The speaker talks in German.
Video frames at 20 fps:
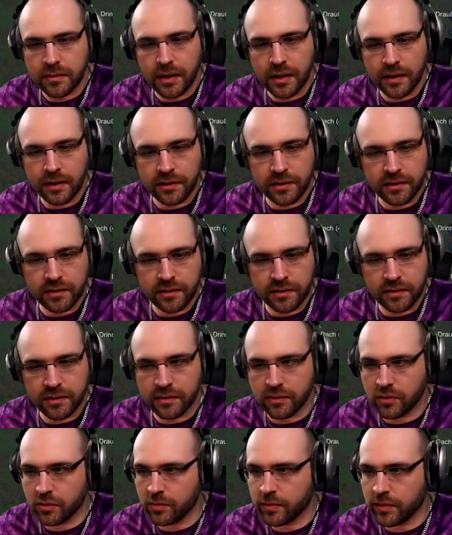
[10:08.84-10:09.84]
Ach, ist,
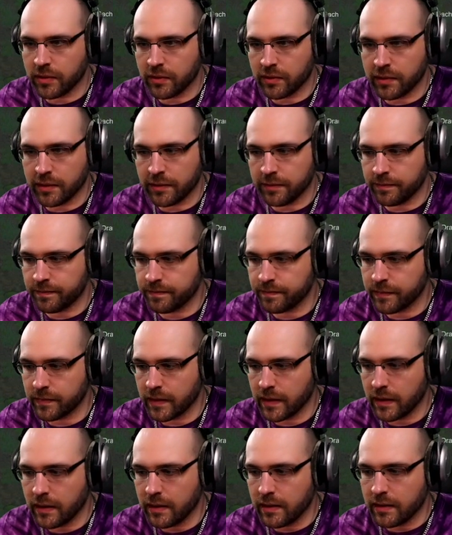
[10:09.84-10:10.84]
ist noch immer okay.
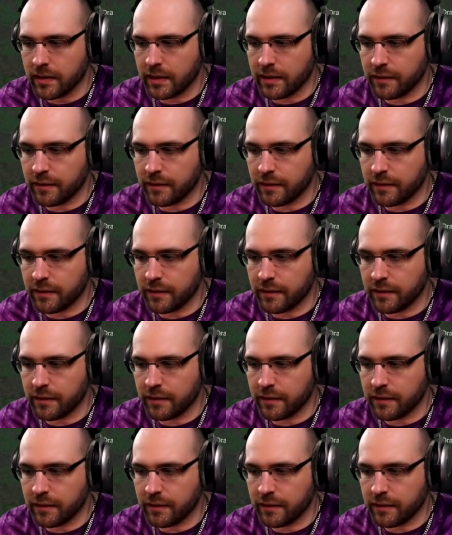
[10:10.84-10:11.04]
Ja,